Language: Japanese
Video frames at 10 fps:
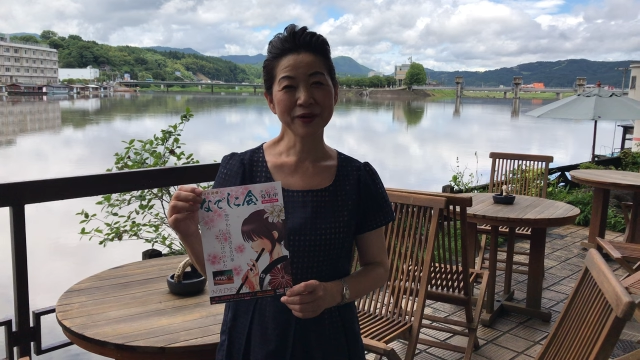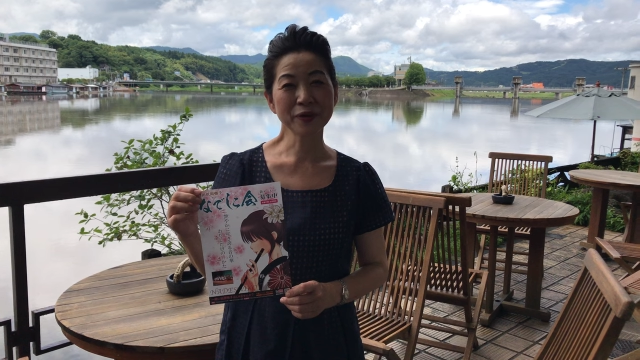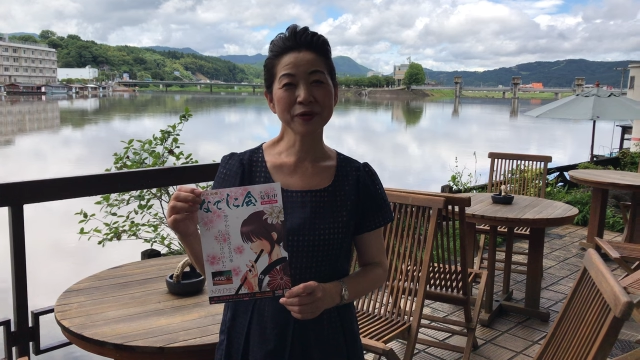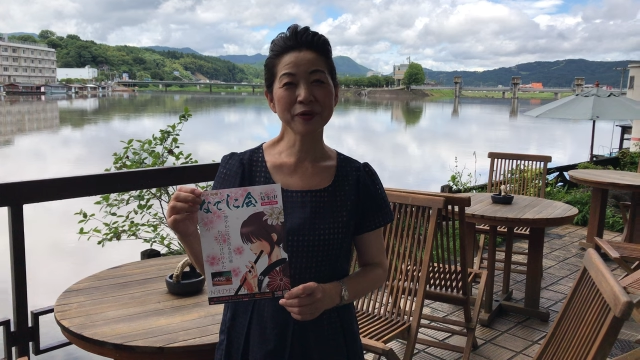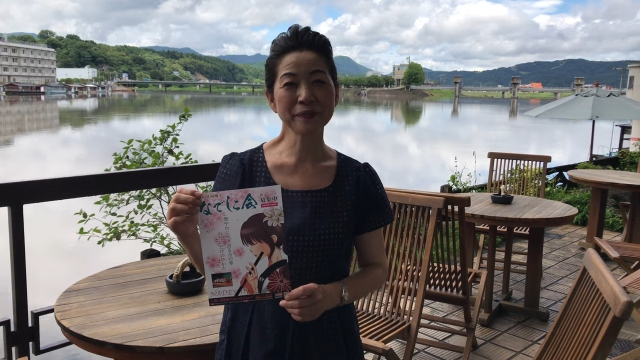
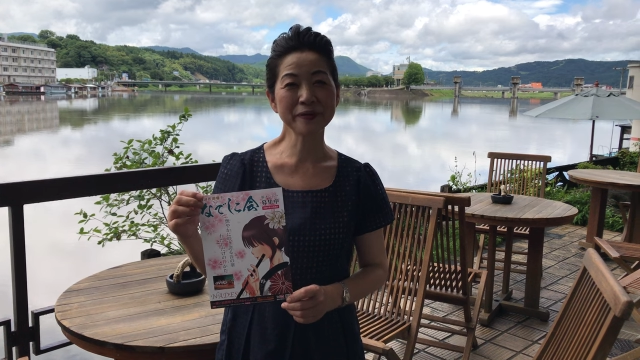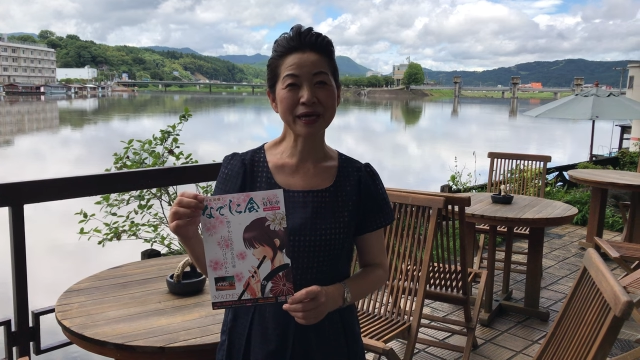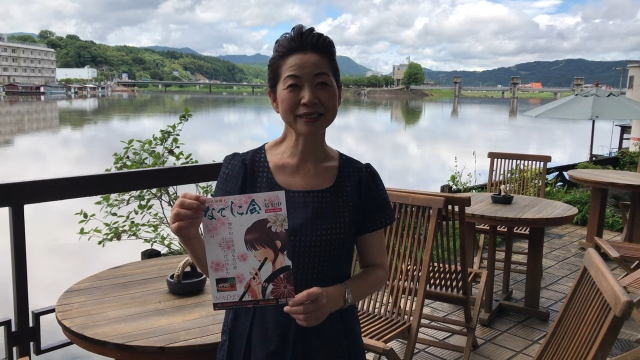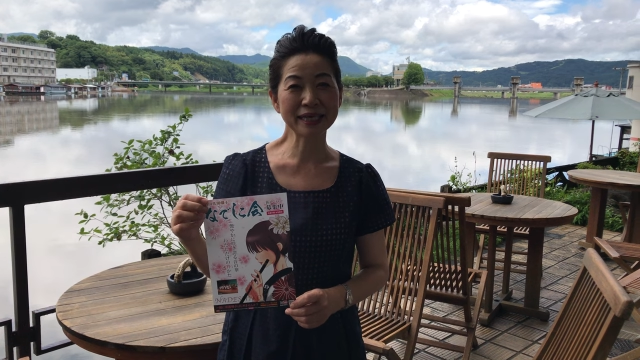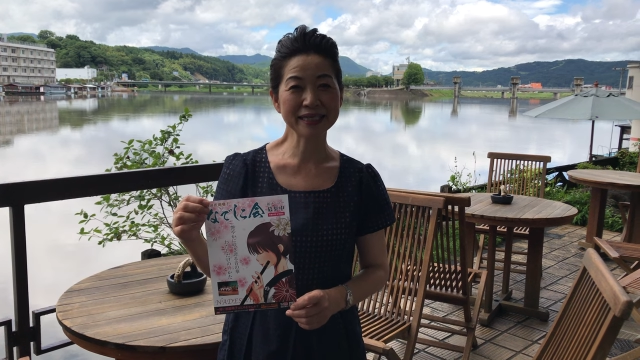ご興味
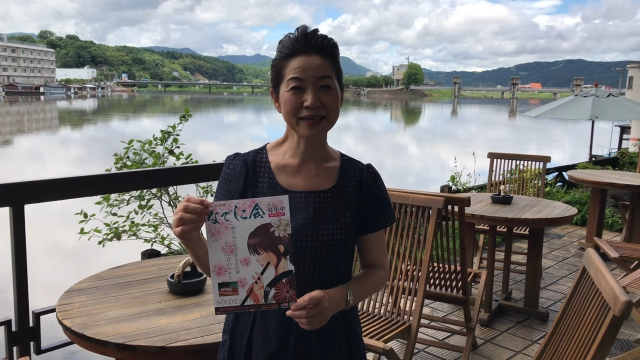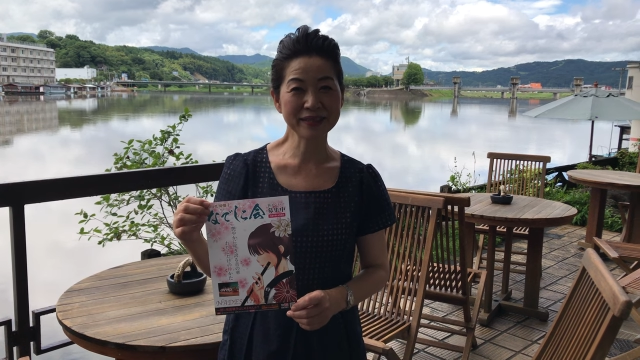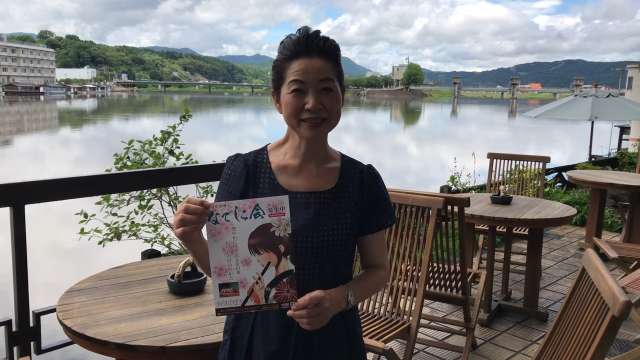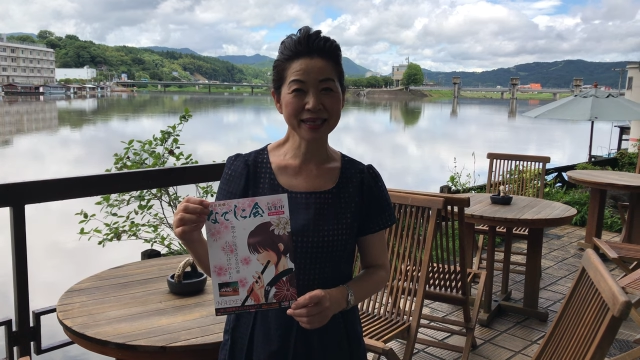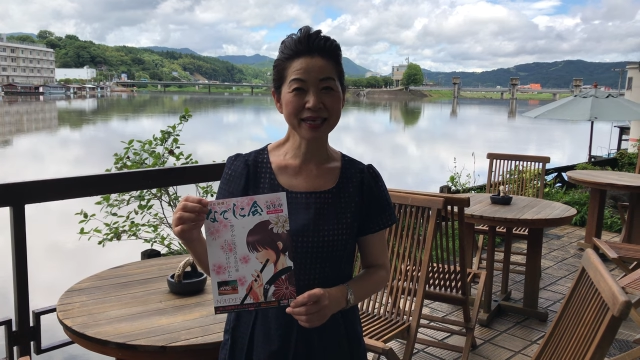のある方
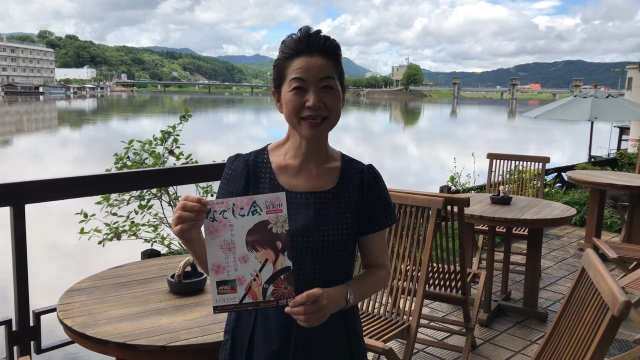は是